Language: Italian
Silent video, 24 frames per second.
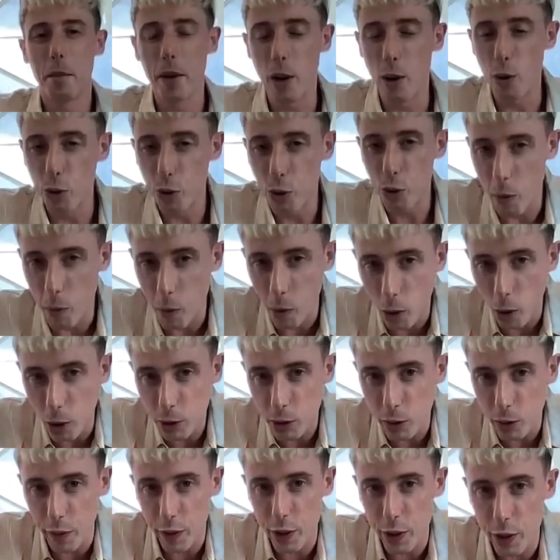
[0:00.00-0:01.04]
Illudo
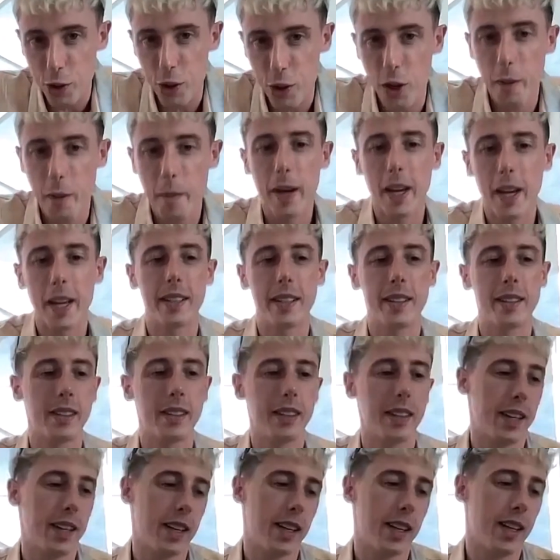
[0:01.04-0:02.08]
molto
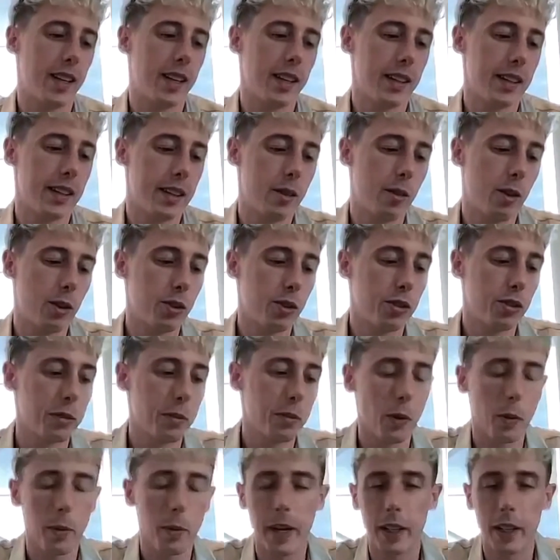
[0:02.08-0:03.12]
facilmente e quando ti
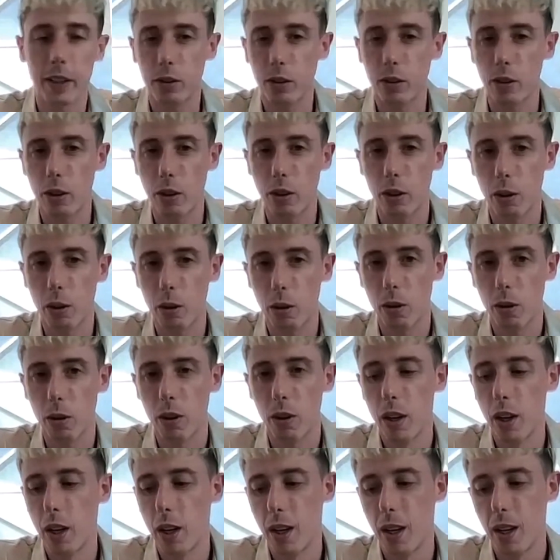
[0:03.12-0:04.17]
promettono
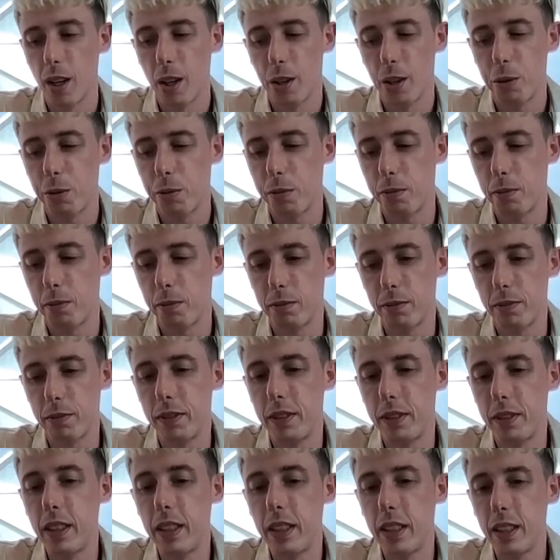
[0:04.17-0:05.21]

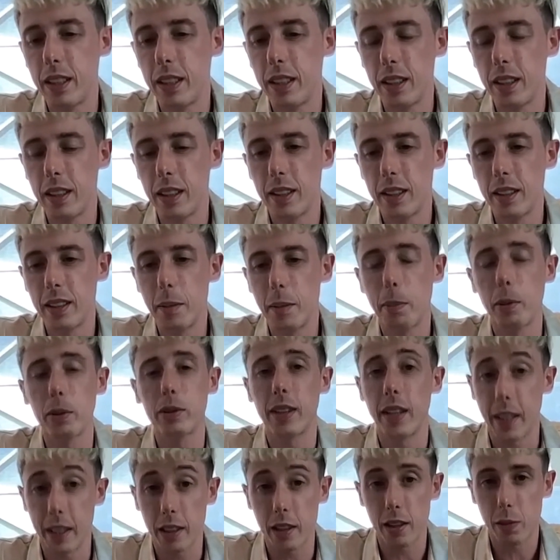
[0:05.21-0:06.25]
di, di
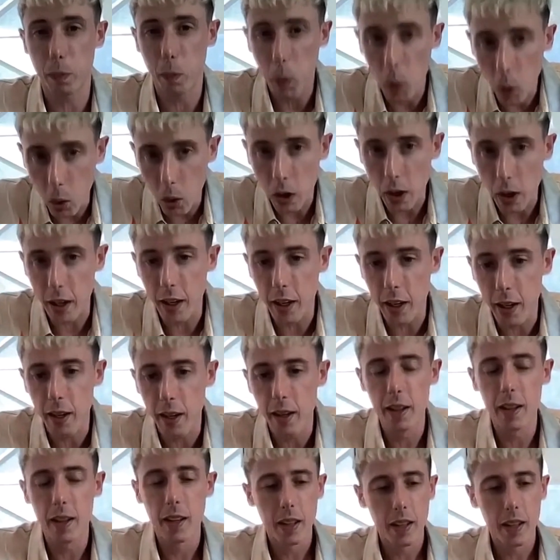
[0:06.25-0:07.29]
poter esporre
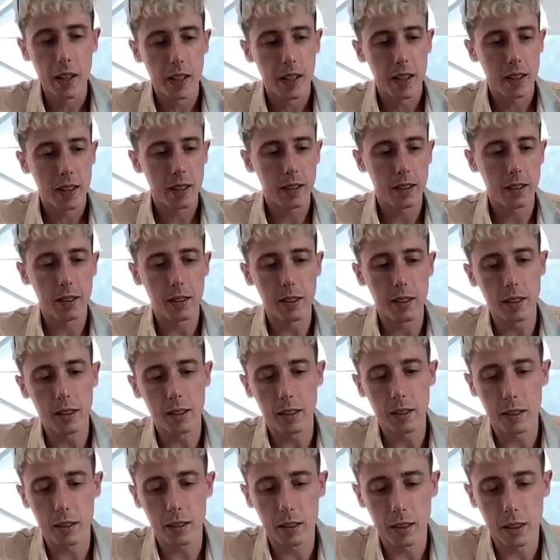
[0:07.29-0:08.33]

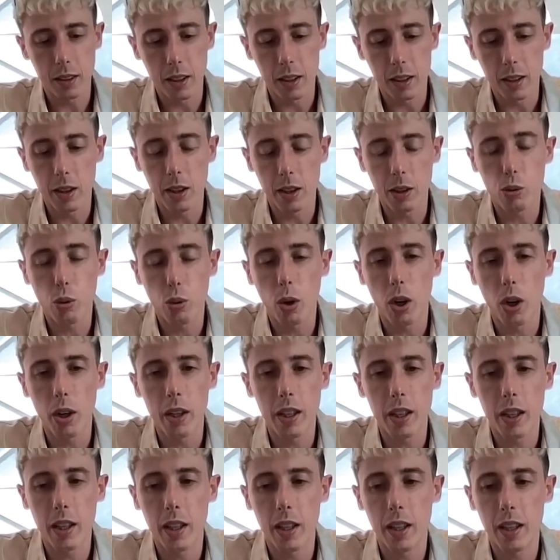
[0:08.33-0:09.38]
uh, i, i,
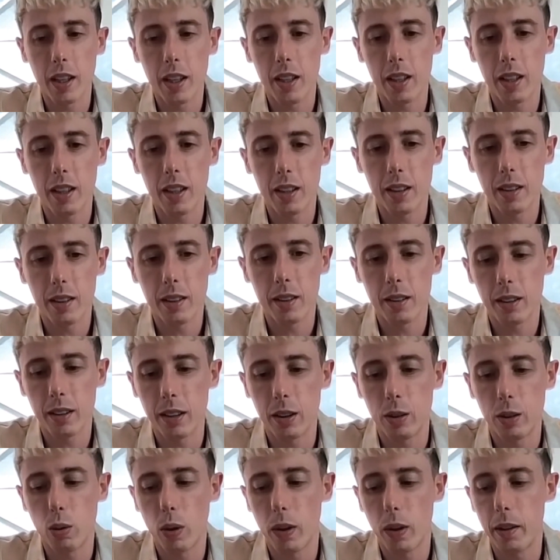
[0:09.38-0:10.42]
tuoi,
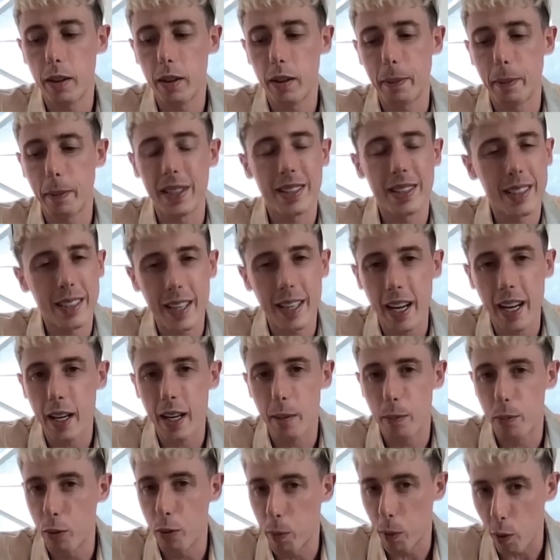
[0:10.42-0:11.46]
i tuoi
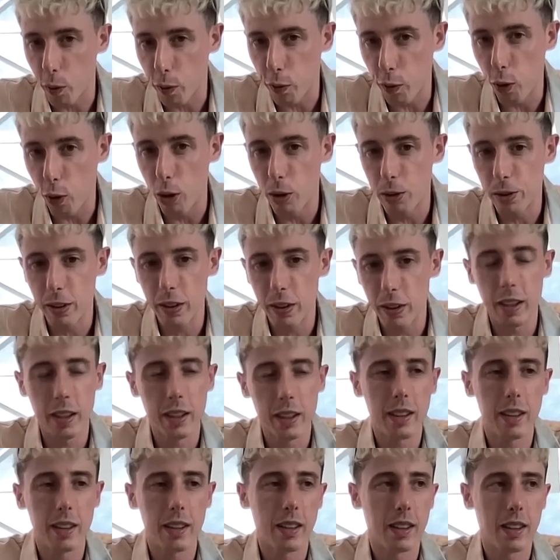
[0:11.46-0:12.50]
pensieri più
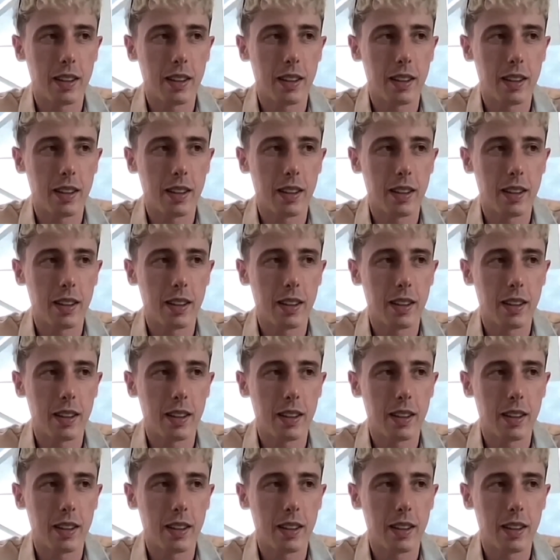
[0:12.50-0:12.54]
profondi